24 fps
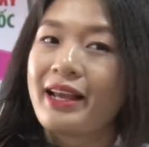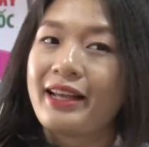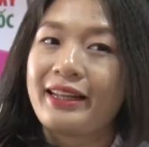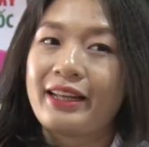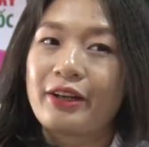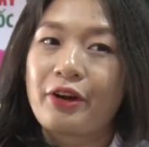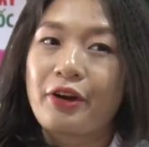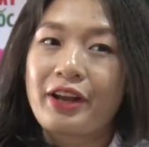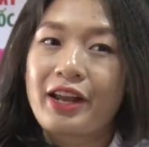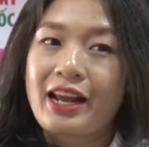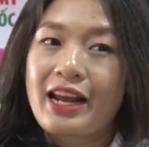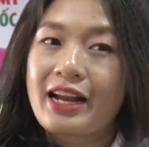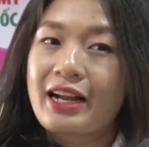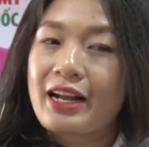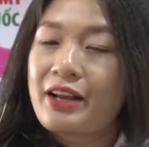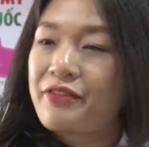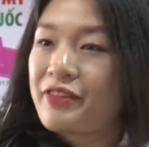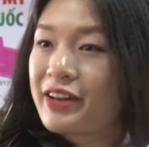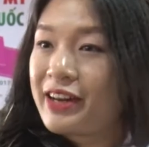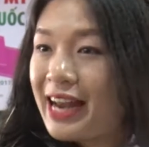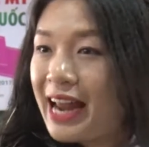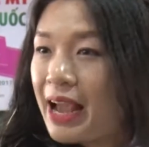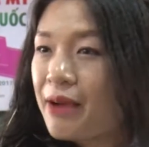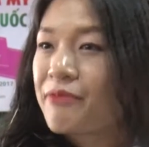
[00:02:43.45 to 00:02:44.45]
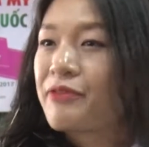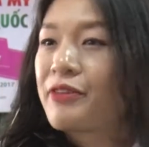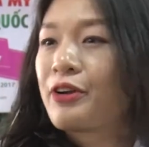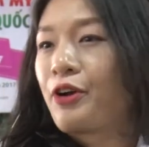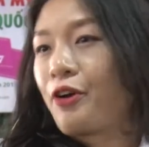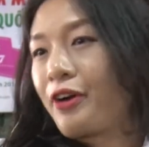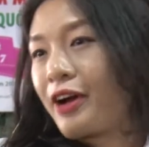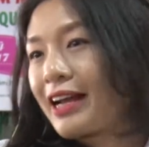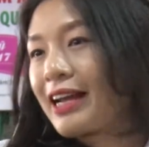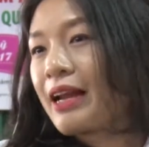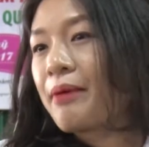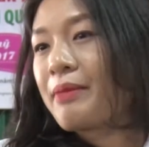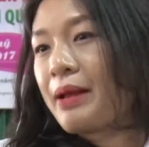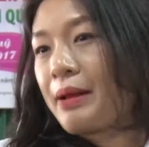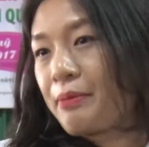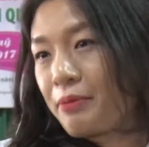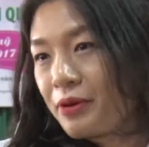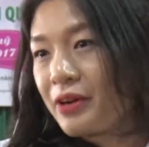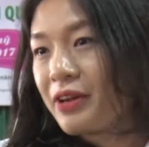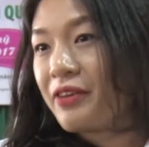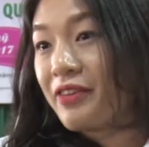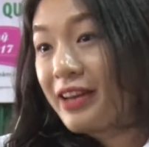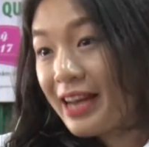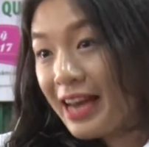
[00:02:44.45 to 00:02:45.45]
Thì có nghĩa là người Việt Nam phải có cách làm đẹp
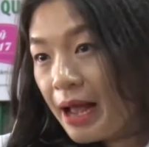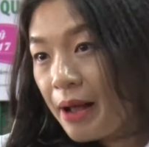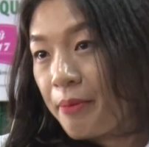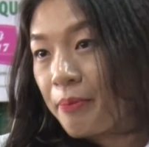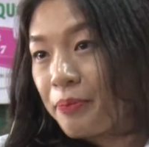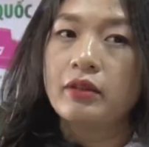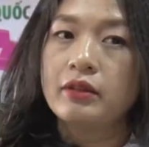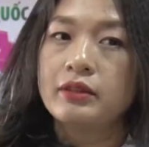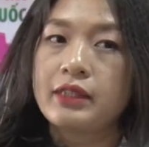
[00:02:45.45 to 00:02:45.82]
của người Việt Nam.